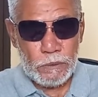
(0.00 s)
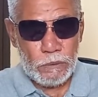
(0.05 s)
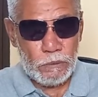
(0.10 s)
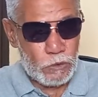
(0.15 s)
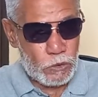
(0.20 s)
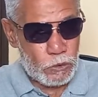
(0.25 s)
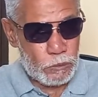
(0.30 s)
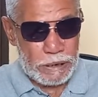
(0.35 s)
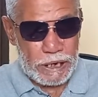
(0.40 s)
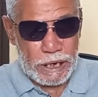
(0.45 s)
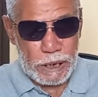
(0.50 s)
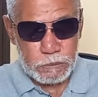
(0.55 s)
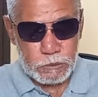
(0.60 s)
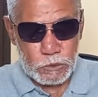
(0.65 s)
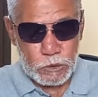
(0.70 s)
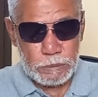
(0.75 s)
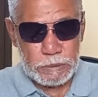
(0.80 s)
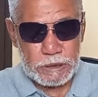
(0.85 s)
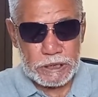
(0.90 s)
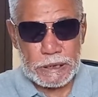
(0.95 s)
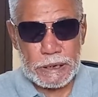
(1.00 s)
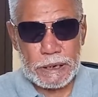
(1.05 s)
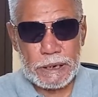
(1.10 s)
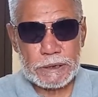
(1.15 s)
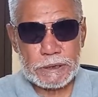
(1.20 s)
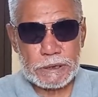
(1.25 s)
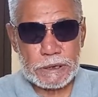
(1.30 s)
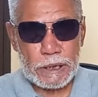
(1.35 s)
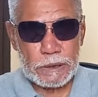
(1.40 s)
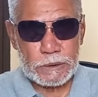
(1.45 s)
वो मैं आपको
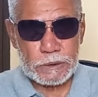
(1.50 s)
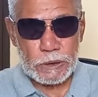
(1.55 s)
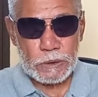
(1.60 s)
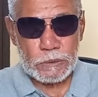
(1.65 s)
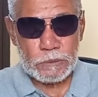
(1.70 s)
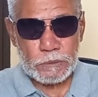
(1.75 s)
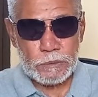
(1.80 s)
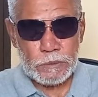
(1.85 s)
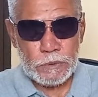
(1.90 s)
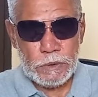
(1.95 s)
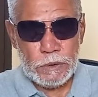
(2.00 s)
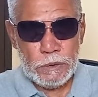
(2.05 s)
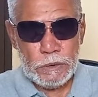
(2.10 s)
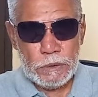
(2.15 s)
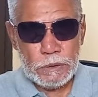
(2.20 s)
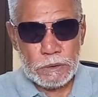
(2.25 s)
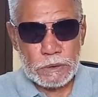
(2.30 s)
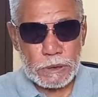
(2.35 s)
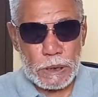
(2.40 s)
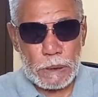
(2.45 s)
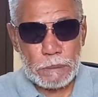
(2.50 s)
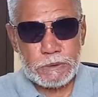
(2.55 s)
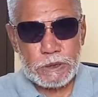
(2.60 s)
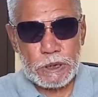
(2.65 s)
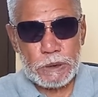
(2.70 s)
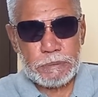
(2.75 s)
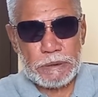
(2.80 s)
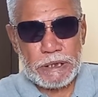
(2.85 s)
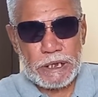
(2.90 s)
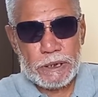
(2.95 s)
बताना चाहता हूँ
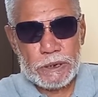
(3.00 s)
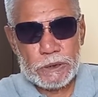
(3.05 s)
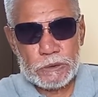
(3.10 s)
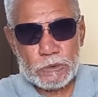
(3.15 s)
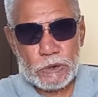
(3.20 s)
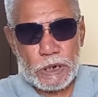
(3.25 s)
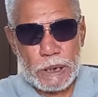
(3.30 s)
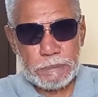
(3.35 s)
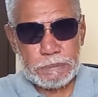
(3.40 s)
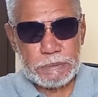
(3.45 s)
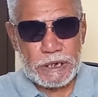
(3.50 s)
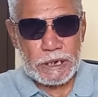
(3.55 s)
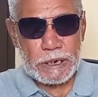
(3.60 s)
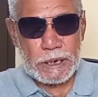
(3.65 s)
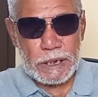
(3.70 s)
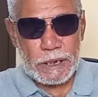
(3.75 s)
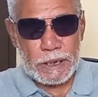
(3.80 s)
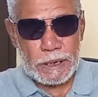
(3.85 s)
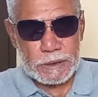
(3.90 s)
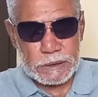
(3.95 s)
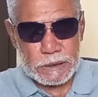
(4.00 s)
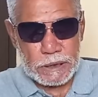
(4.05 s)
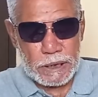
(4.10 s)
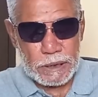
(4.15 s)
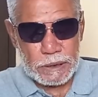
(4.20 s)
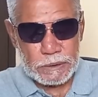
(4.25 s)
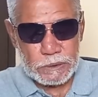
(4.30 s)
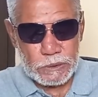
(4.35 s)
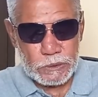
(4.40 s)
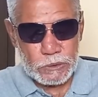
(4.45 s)
सबसे पहले तो आपने कहा था
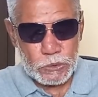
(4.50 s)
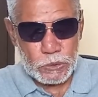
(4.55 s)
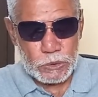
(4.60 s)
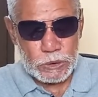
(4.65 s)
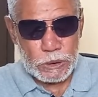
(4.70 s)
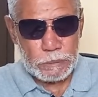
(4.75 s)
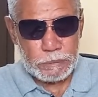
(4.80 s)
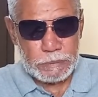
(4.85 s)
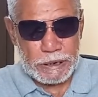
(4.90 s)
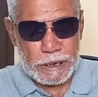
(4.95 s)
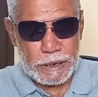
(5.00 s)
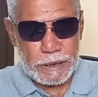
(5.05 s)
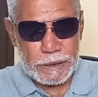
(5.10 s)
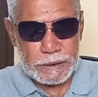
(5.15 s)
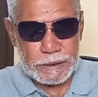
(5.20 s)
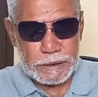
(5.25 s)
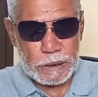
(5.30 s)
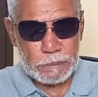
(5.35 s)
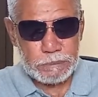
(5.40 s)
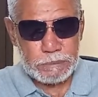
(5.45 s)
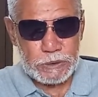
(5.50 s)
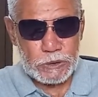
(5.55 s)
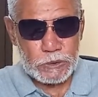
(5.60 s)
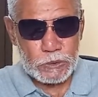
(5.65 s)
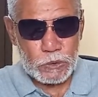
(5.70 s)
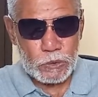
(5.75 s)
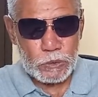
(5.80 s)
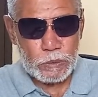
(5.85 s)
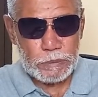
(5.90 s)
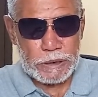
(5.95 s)
दो दिन पहले के
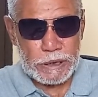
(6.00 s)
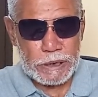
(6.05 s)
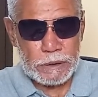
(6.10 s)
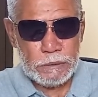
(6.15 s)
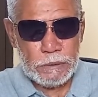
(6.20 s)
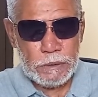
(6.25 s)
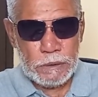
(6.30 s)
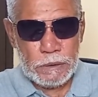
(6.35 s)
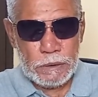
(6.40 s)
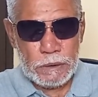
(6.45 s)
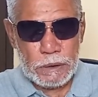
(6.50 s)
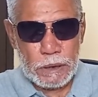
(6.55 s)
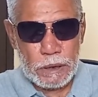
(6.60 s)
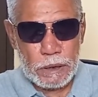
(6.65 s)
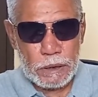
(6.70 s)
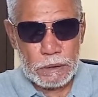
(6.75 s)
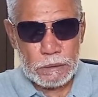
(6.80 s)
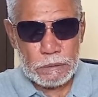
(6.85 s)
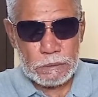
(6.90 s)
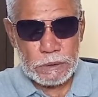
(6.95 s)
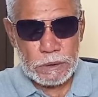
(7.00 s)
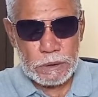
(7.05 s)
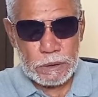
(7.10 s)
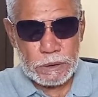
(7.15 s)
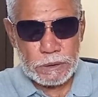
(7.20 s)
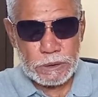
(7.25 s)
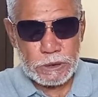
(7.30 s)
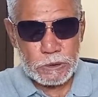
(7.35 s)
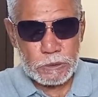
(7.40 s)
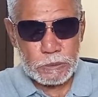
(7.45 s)
एपिसोड में
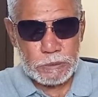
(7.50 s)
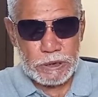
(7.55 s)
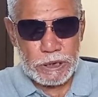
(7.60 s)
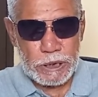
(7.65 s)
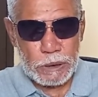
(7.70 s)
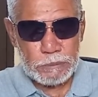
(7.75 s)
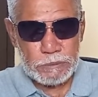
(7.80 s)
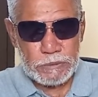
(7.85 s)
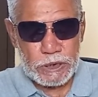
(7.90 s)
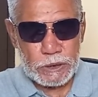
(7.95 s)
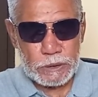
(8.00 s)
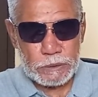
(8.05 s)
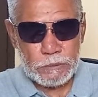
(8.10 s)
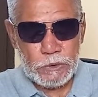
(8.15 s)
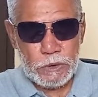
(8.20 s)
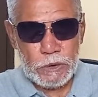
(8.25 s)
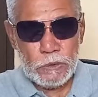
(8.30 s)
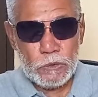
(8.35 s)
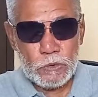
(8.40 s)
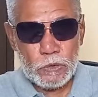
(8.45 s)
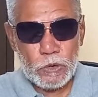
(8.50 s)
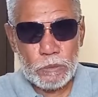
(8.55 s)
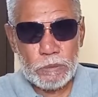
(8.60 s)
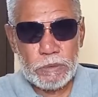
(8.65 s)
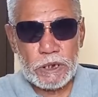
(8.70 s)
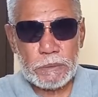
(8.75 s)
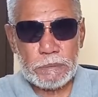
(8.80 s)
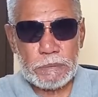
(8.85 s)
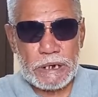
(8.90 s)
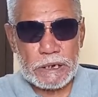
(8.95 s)
जिसमें हमने
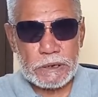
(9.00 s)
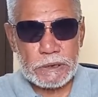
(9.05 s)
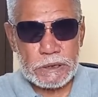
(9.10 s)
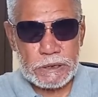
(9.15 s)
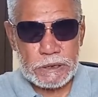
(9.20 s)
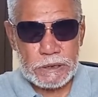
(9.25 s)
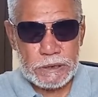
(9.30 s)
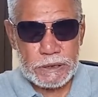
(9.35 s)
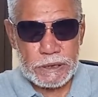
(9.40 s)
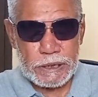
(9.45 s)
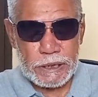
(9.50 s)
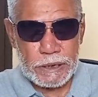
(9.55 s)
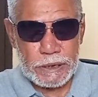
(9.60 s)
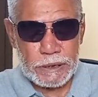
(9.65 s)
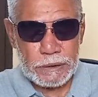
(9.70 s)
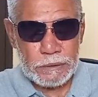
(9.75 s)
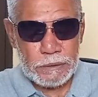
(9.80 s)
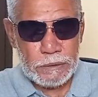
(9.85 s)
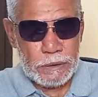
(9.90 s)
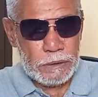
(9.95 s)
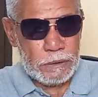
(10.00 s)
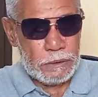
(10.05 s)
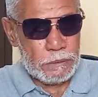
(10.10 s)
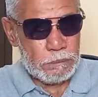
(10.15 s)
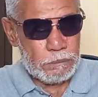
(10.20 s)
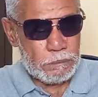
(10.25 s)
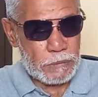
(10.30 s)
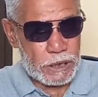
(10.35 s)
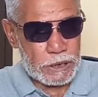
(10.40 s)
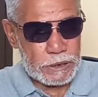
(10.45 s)
उमर बख्शी के
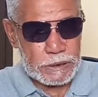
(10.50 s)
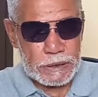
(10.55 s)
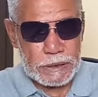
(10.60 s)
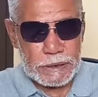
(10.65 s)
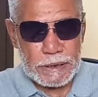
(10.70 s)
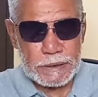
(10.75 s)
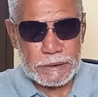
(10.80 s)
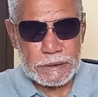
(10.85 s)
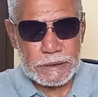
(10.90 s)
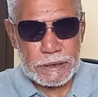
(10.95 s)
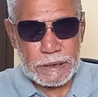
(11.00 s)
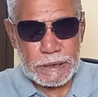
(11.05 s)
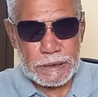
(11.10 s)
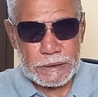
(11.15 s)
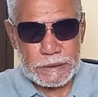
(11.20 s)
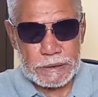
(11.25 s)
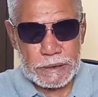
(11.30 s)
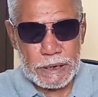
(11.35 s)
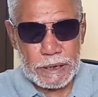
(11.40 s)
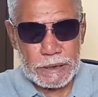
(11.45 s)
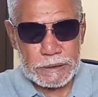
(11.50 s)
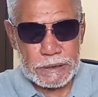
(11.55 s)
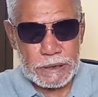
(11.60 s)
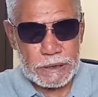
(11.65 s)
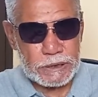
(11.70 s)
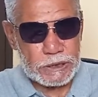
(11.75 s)
मर्डर का जिक्र किया था